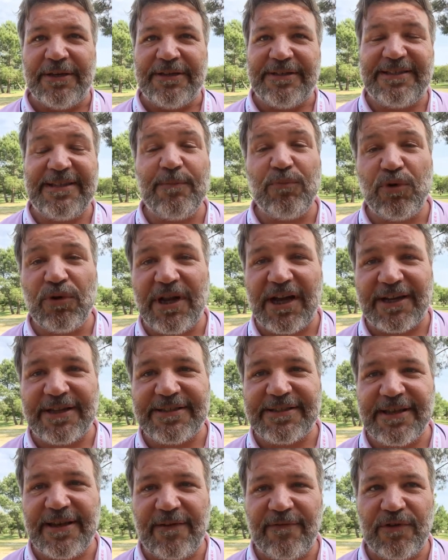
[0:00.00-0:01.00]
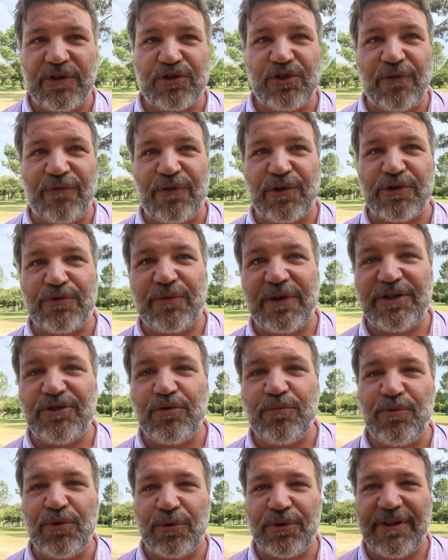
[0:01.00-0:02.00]
Ciblo la réserve, Jean-François
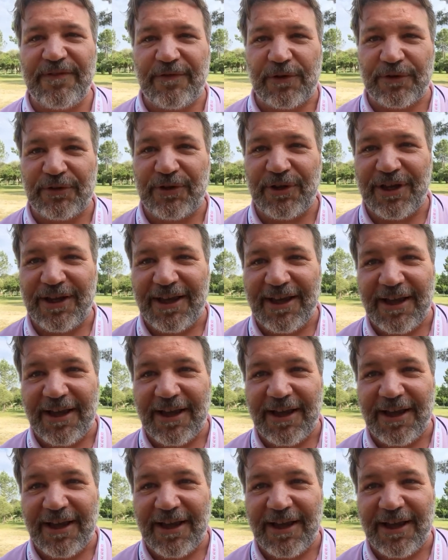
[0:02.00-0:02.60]
du bureau des ventes.